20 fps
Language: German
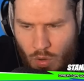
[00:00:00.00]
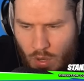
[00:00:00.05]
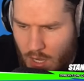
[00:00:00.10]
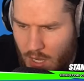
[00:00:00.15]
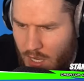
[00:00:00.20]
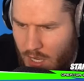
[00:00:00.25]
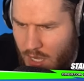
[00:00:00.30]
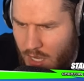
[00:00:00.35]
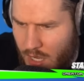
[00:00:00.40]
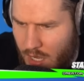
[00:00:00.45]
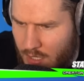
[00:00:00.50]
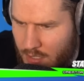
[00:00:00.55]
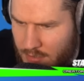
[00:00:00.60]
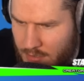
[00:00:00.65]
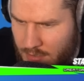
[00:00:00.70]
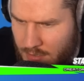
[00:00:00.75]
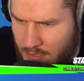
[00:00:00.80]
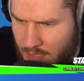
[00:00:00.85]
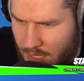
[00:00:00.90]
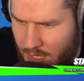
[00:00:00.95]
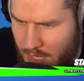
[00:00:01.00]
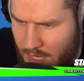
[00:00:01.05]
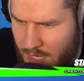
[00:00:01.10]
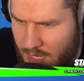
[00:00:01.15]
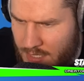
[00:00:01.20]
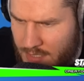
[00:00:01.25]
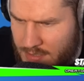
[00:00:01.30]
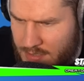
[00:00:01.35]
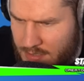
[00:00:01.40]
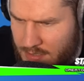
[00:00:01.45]
Oha.
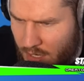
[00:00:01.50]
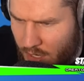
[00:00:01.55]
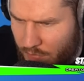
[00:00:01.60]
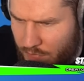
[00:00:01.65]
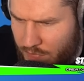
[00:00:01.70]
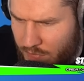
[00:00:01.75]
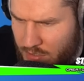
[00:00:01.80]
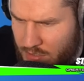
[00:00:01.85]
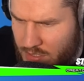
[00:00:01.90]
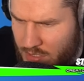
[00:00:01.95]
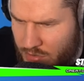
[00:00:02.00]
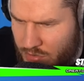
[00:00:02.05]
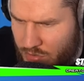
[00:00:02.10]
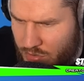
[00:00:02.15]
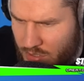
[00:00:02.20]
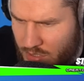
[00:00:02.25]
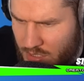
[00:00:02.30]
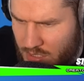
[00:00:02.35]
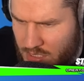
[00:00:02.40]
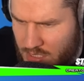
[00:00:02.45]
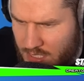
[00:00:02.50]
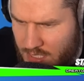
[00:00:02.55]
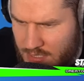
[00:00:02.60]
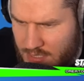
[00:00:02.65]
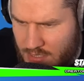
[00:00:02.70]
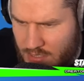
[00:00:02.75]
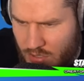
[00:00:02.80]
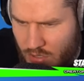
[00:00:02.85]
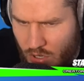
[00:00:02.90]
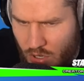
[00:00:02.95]
Nice. Kaufen wir uns natürlich.
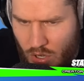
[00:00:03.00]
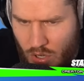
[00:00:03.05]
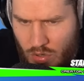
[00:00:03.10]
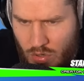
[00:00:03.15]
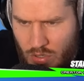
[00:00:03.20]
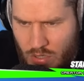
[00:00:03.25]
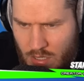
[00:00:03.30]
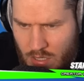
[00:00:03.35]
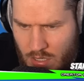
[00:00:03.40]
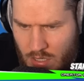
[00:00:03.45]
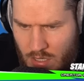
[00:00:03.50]
Let's go.